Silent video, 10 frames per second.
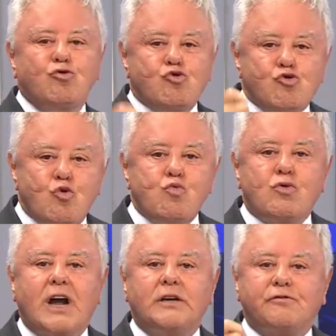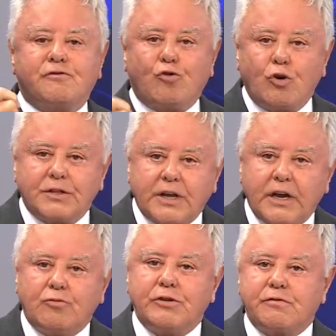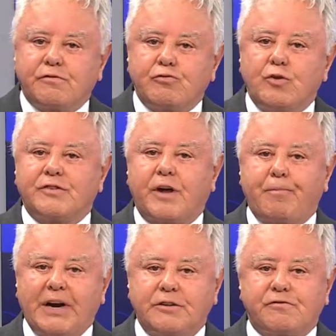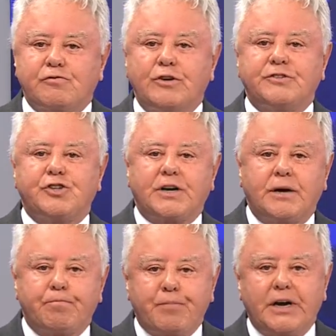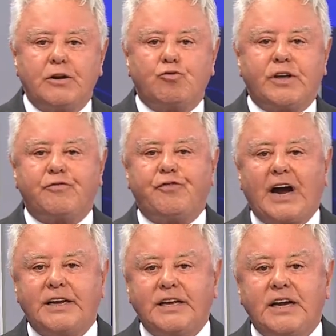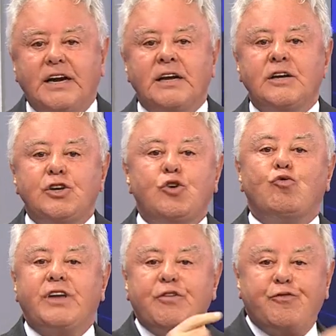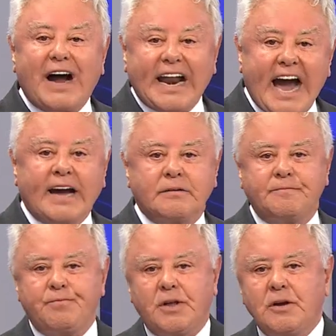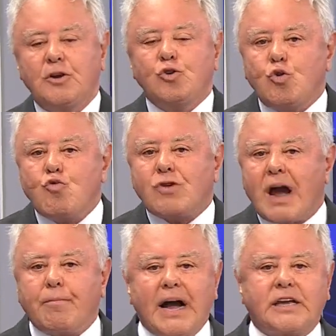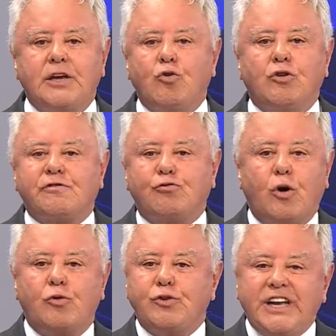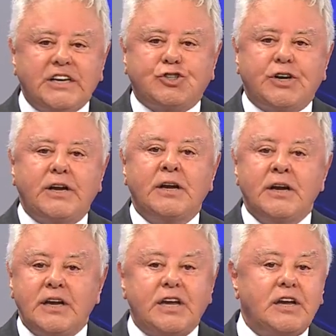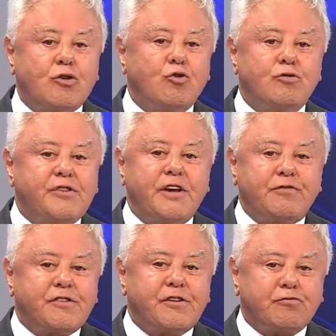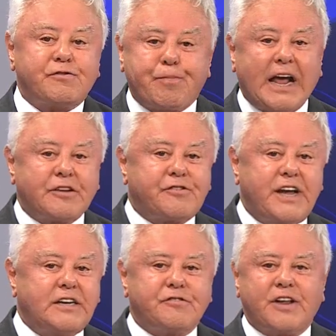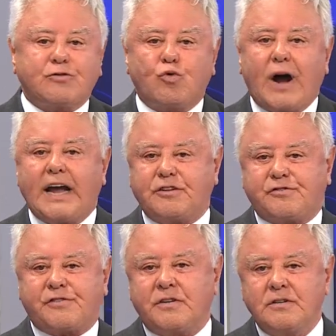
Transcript: nunca escondeu em suas aparições de campanha o que faria e o que fará. Nunca maquiou sua origem e, inclusive, seus prazeres atuais.